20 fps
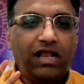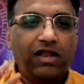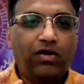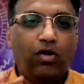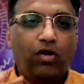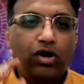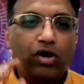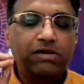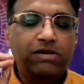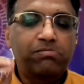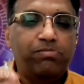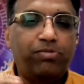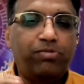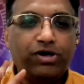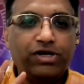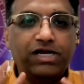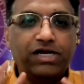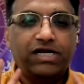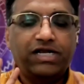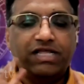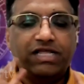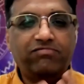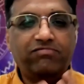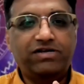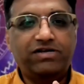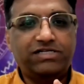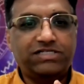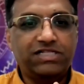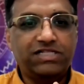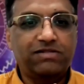எல்லா ஆல் இம்பார்ட்டன்ட்
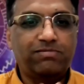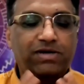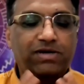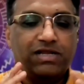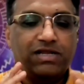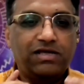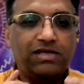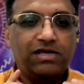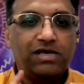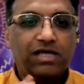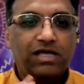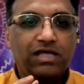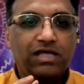ஈவெண்ட்ஸ் இந்த மாதிரி